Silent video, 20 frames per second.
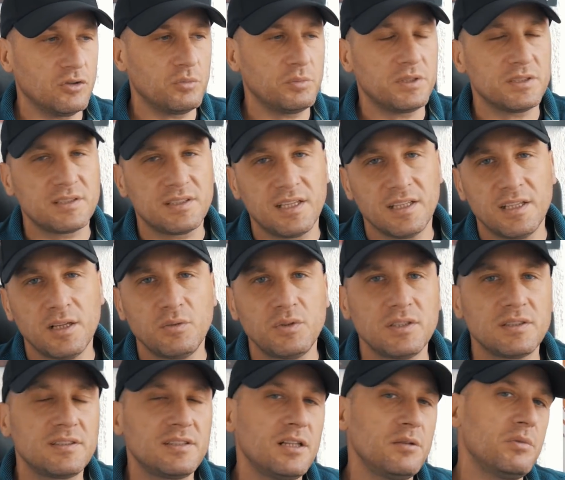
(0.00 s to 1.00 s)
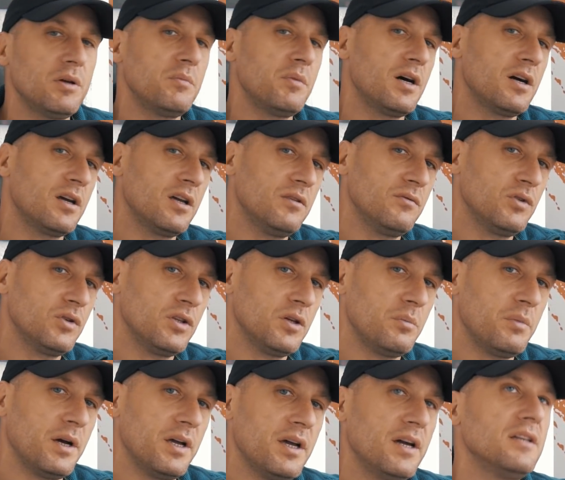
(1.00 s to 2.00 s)
ob das genau dasselbe machen würde
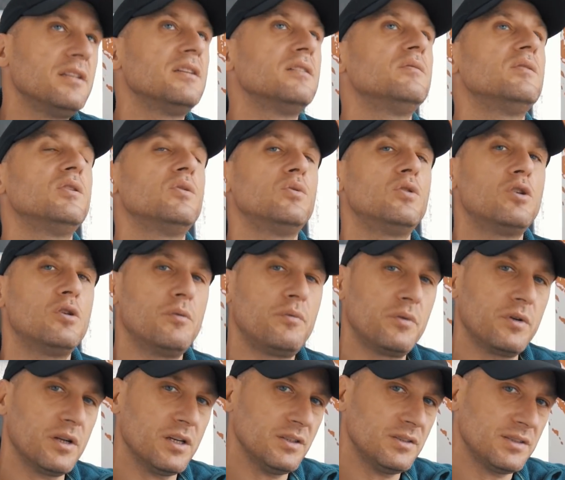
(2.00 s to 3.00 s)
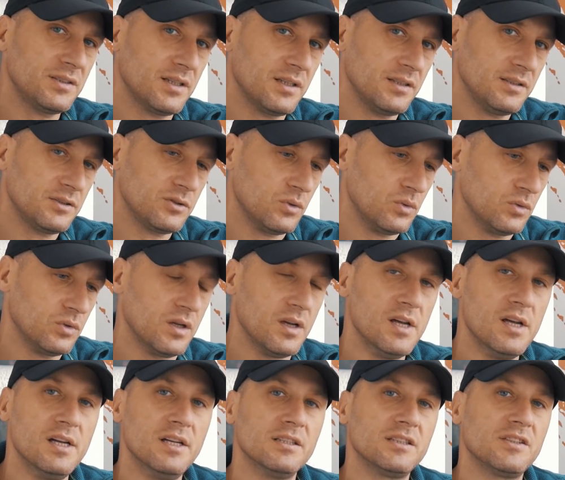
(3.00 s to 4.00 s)
bei einem, der im Kopf größer ist und
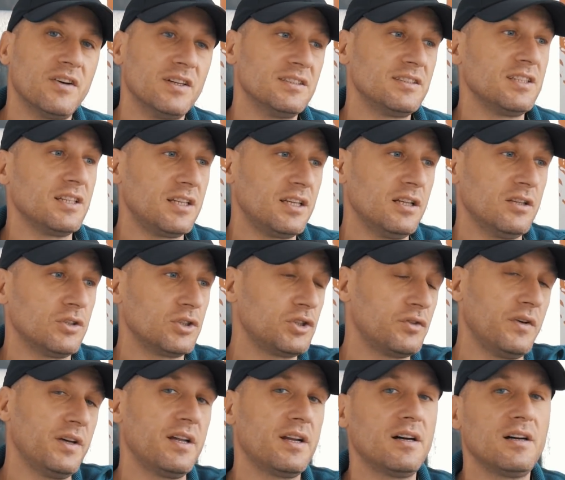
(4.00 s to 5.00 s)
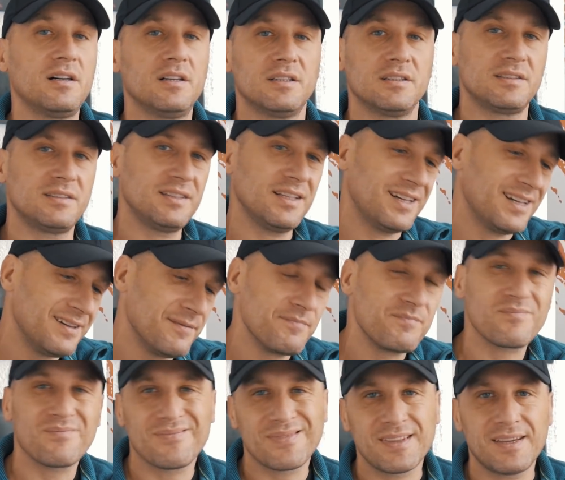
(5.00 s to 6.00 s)
20 Kilo schwerer als der,
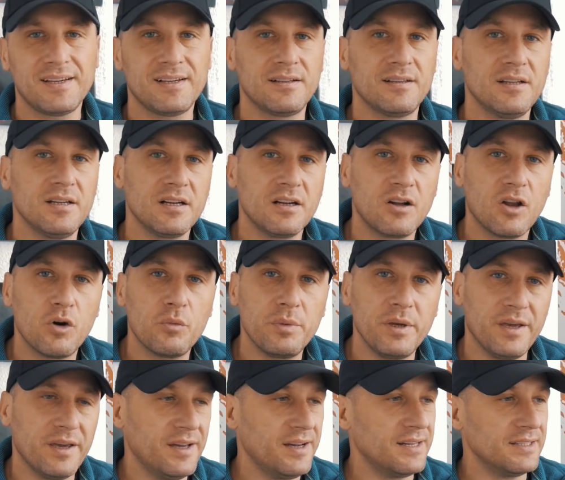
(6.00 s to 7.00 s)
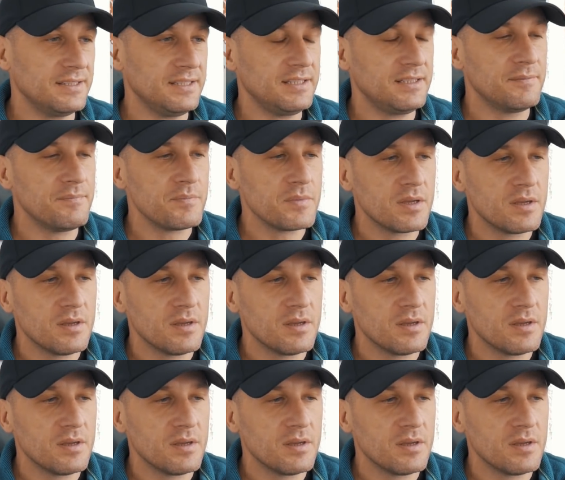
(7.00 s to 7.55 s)
ja, glaube ich eher nicht.